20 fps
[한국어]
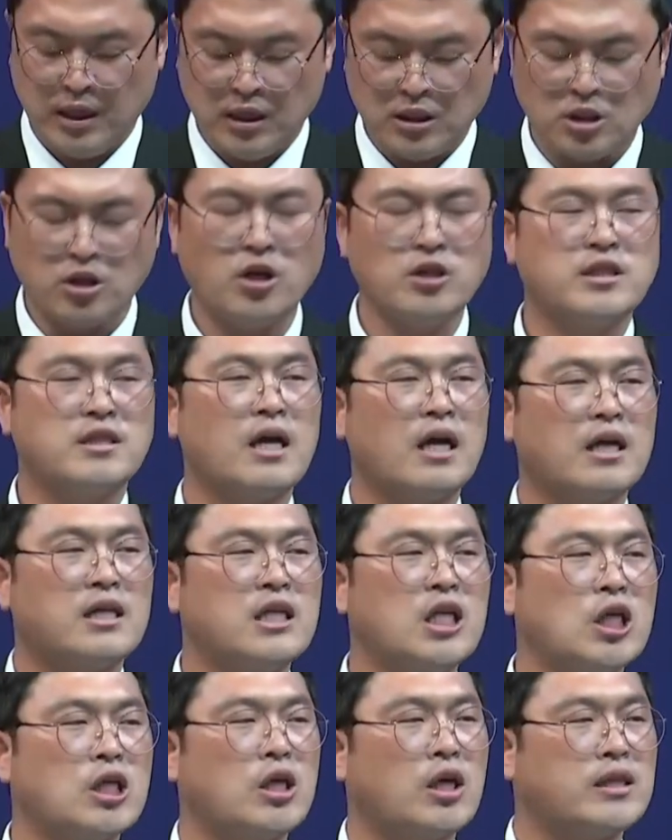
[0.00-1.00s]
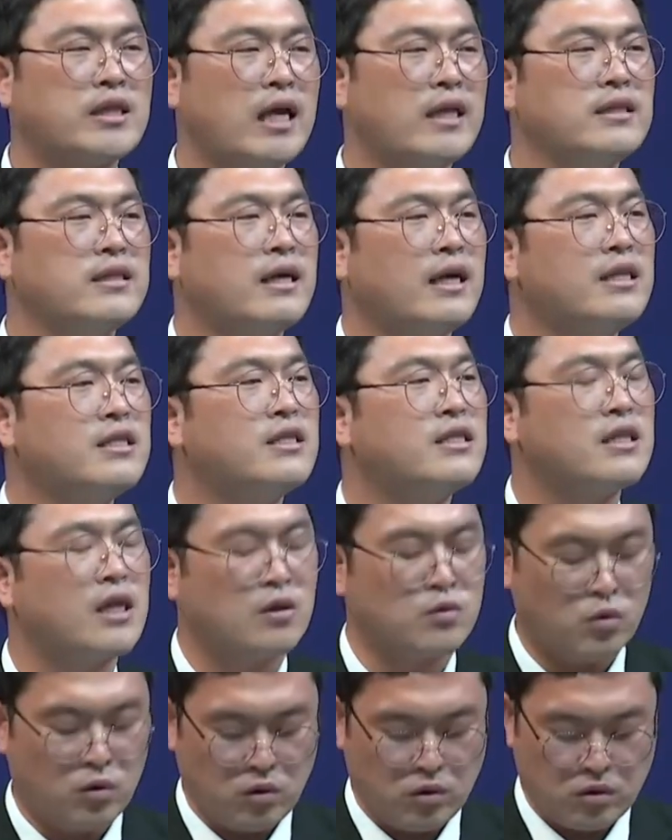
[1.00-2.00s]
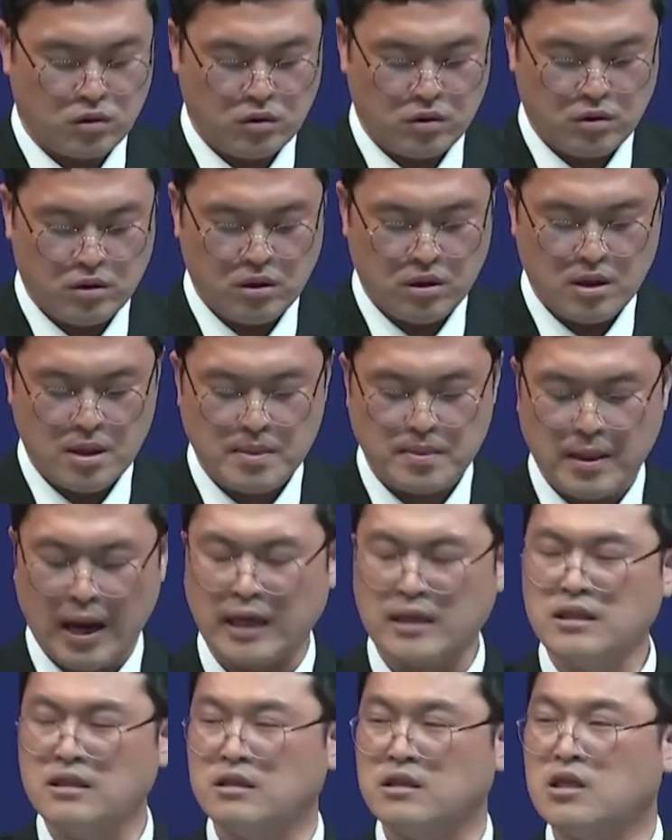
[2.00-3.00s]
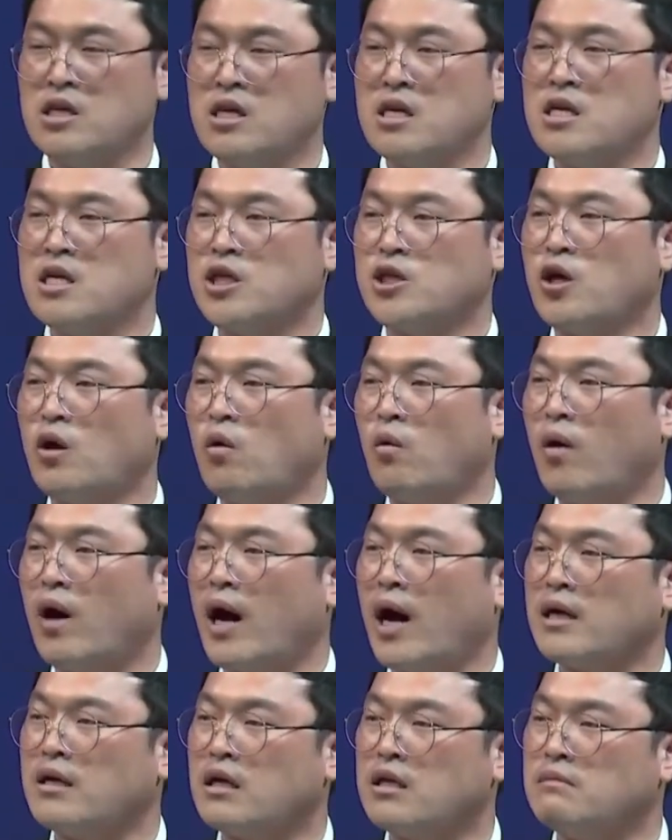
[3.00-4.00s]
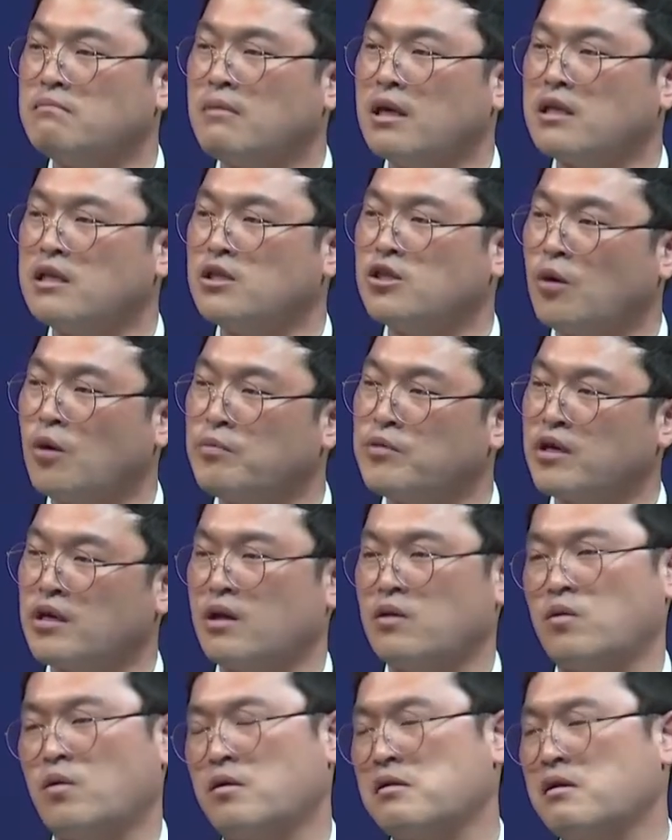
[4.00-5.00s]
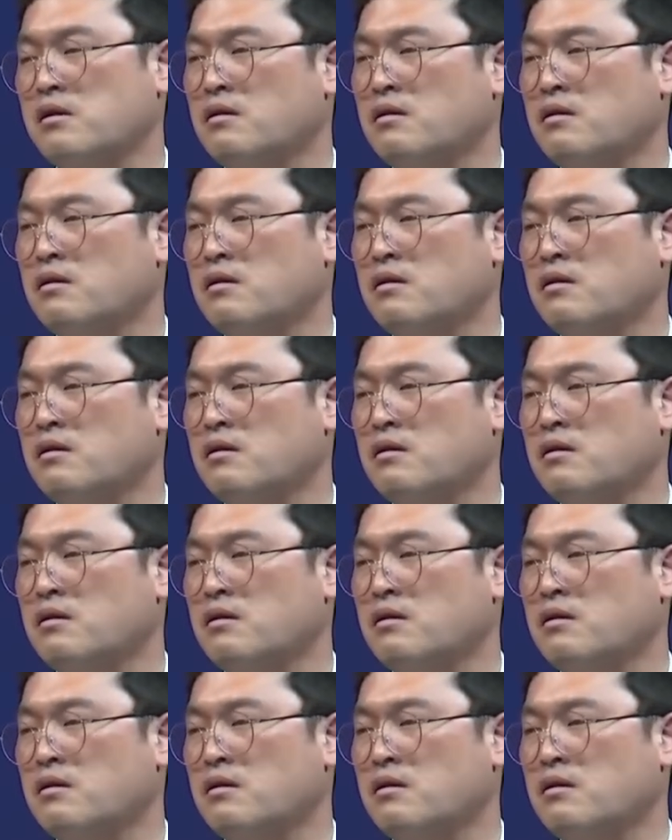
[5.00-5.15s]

설사 그렇게 된다 할지라도 나는 여호와 하나님만을 섬기겠노라.